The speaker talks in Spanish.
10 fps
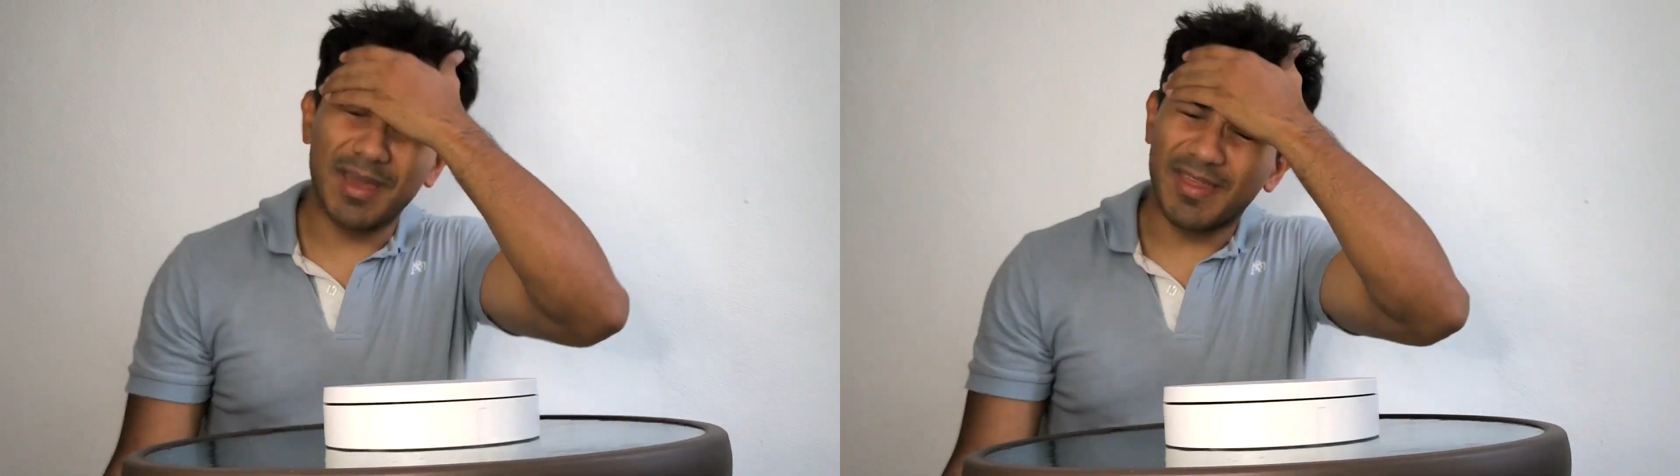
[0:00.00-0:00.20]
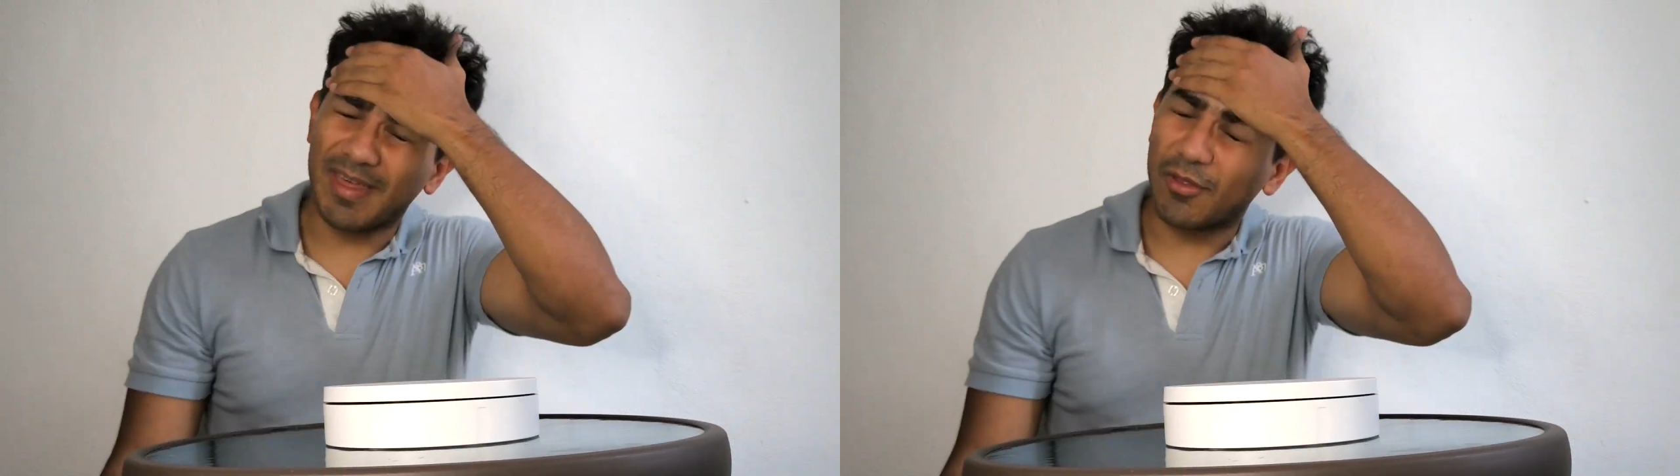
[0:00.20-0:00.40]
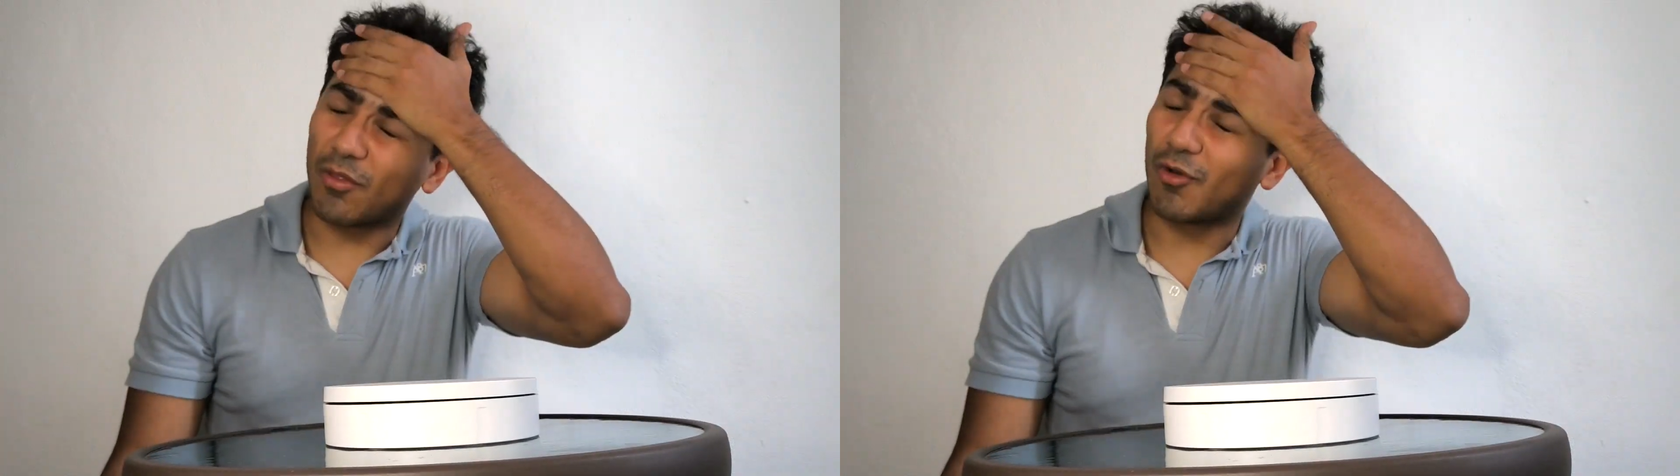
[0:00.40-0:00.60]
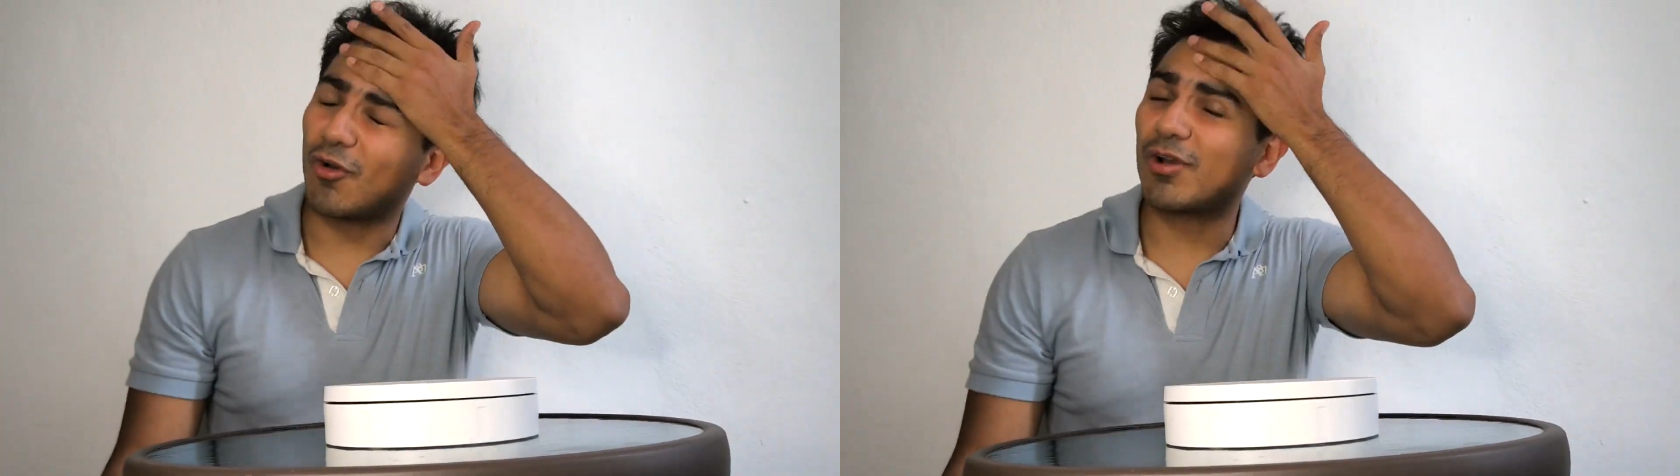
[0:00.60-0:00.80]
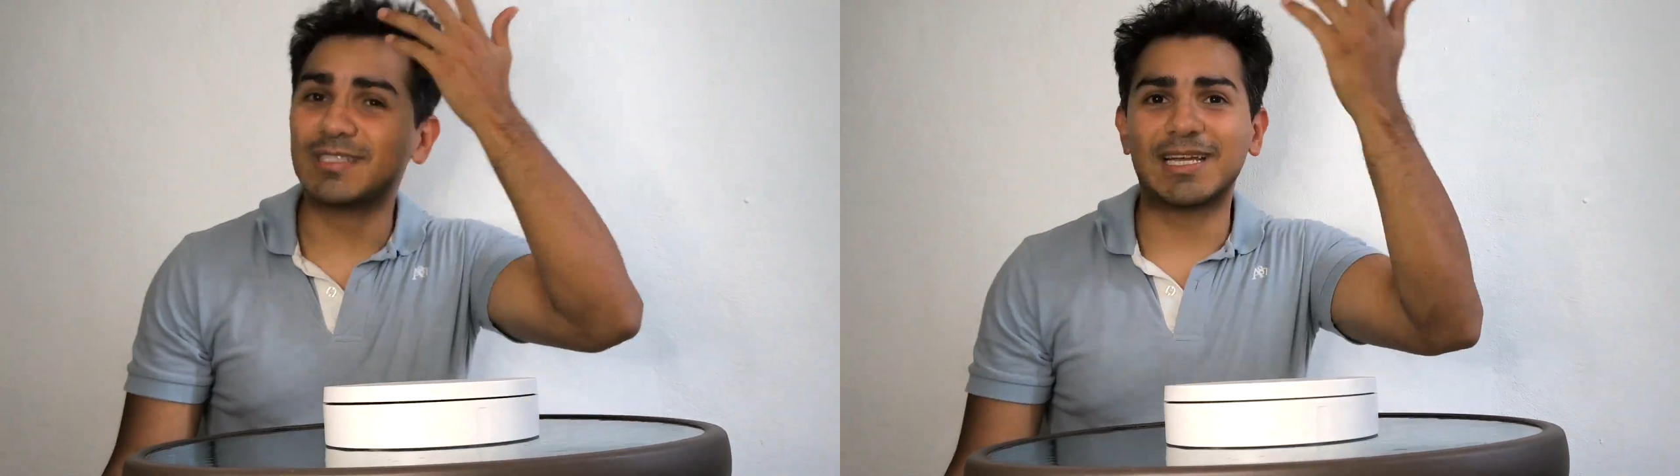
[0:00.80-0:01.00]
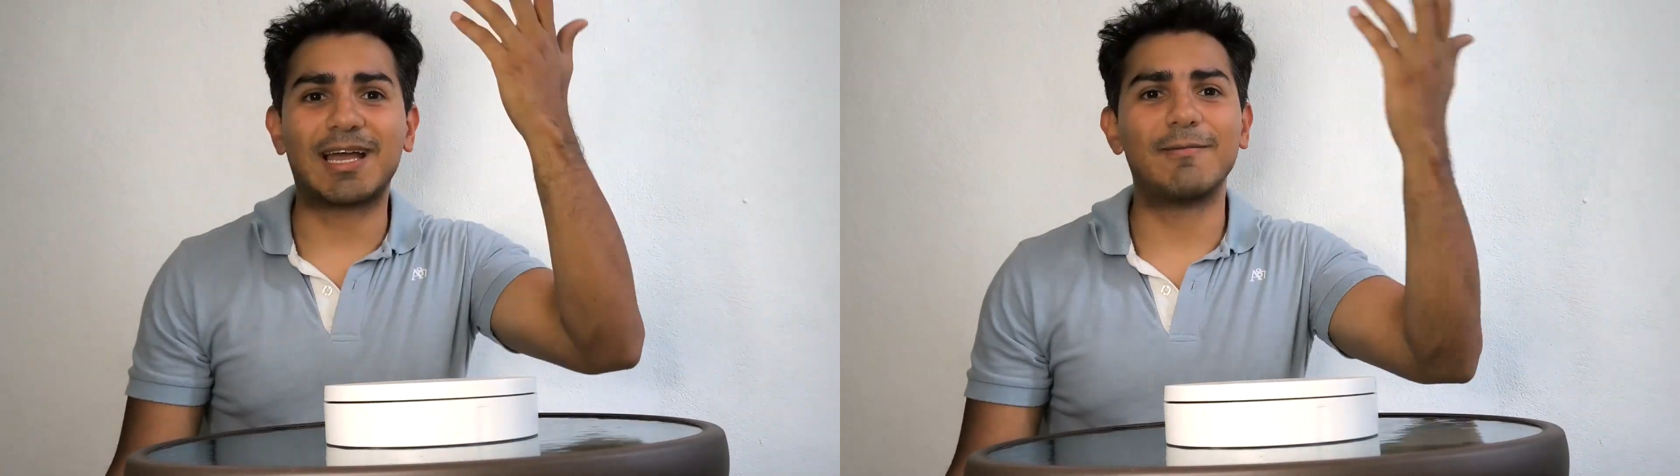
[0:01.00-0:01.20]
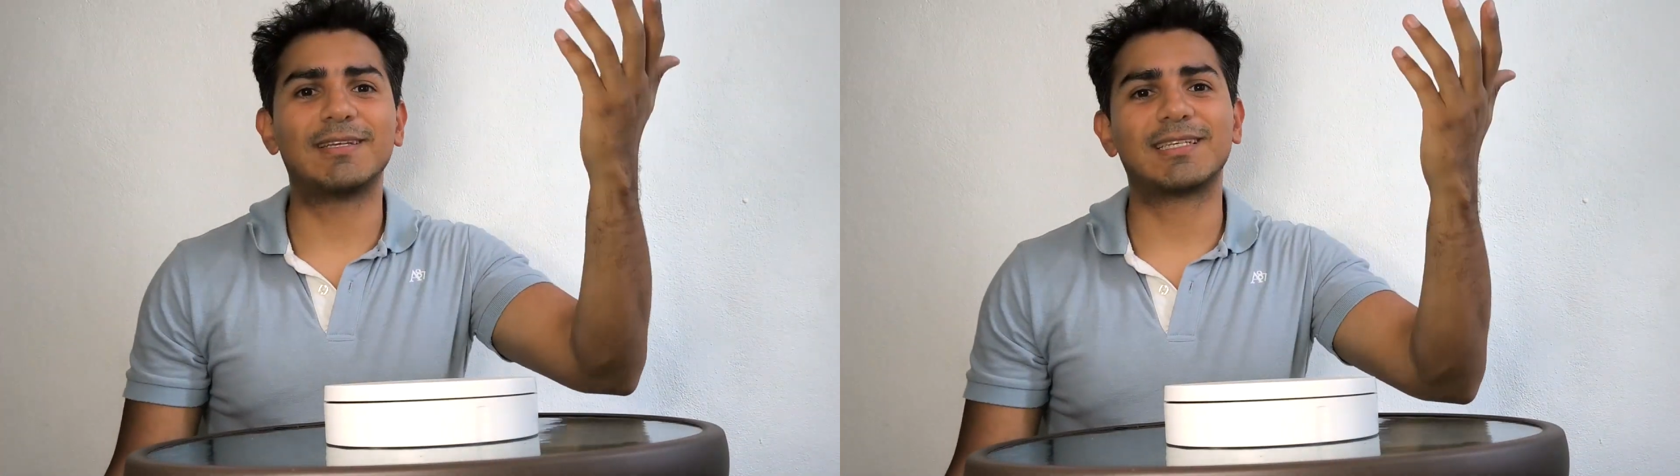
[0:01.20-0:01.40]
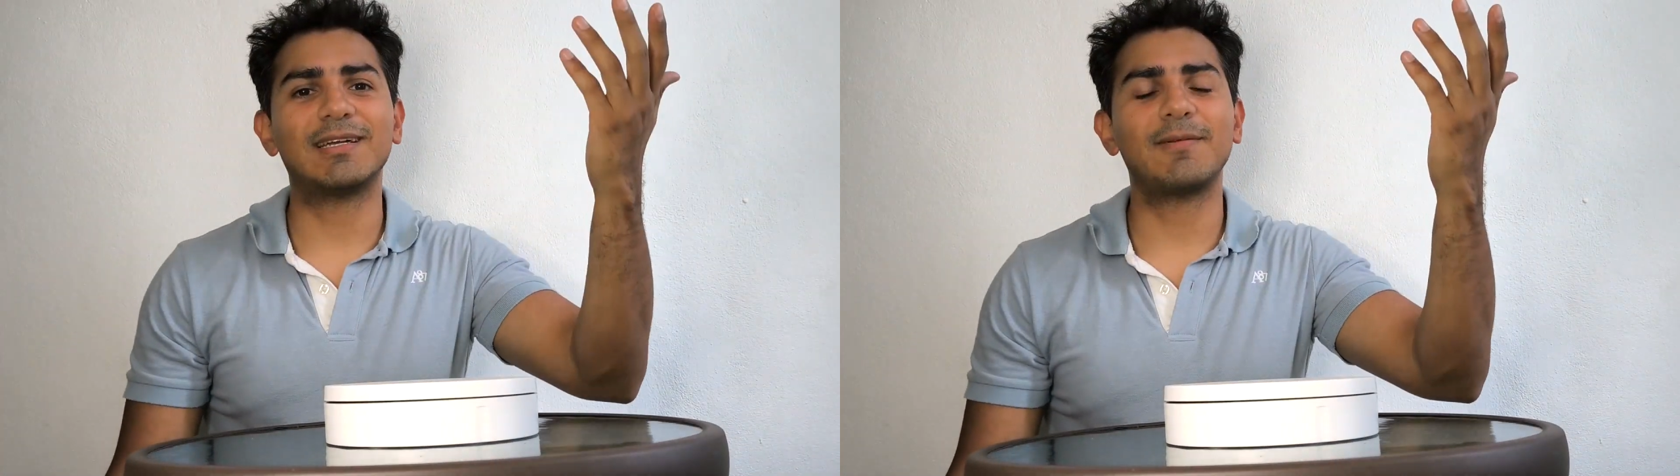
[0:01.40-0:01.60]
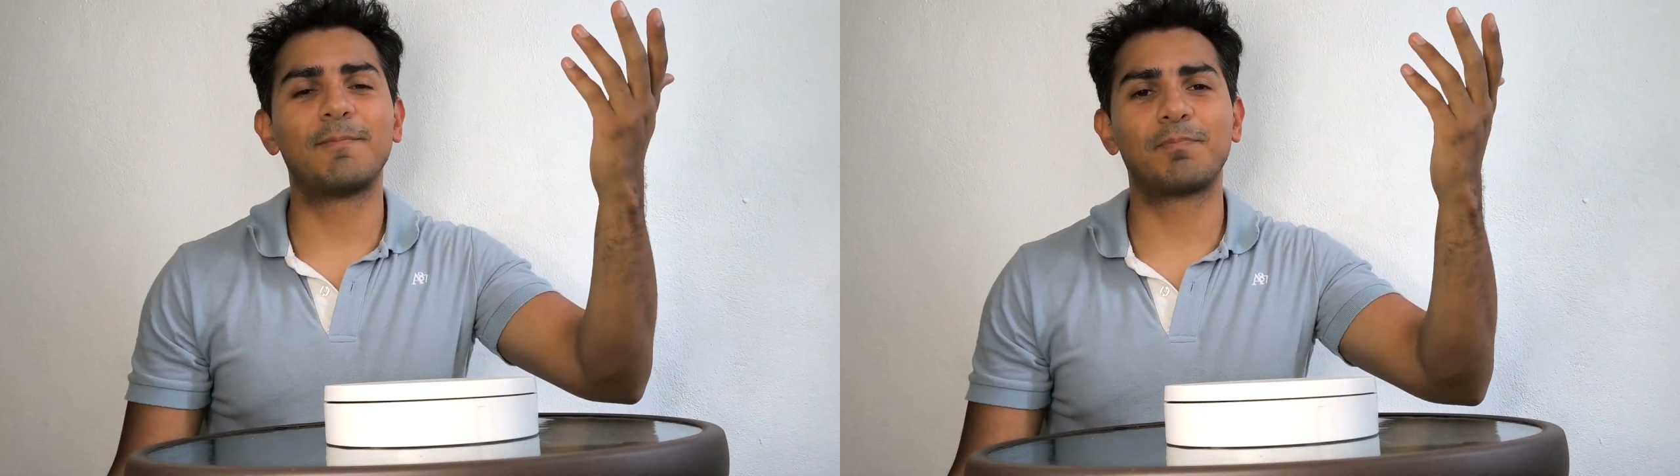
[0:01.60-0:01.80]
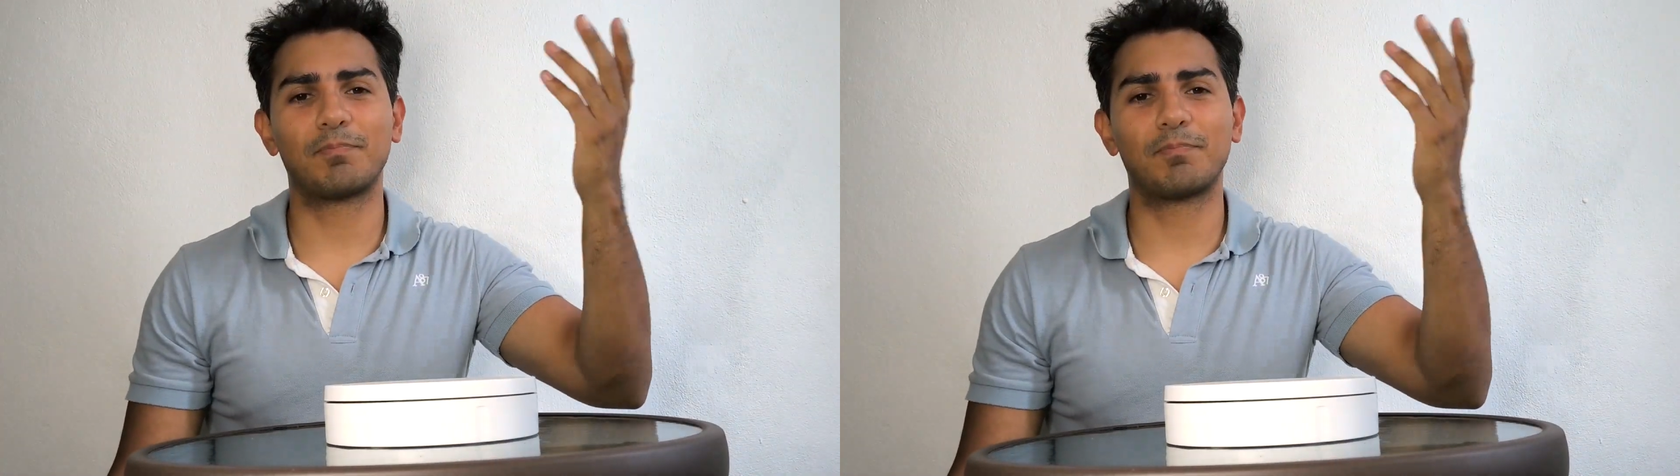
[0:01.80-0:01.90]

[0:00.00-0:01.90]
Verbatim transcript: me ha dado dolores de cabeza